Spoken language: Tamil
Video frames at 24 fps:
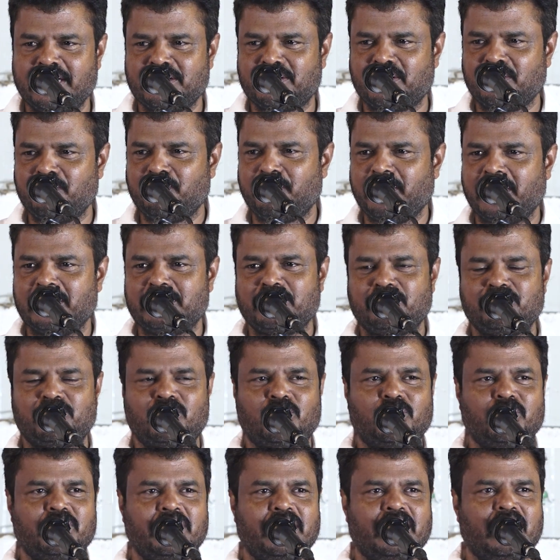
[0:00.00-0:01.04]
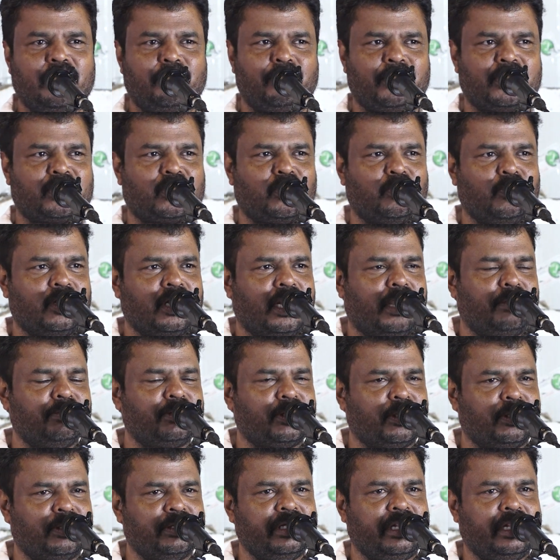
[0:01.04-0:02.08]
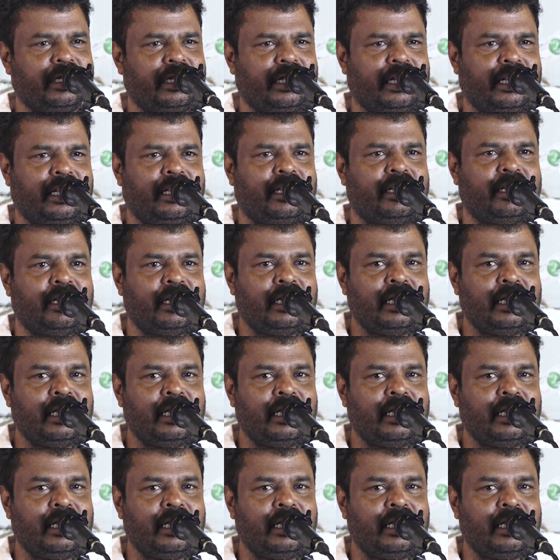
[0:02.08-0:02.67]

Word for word: எழுத்தும் பேச்சும் தொகுதியிலே பத்தொன்பதாம் தொகுதியிலே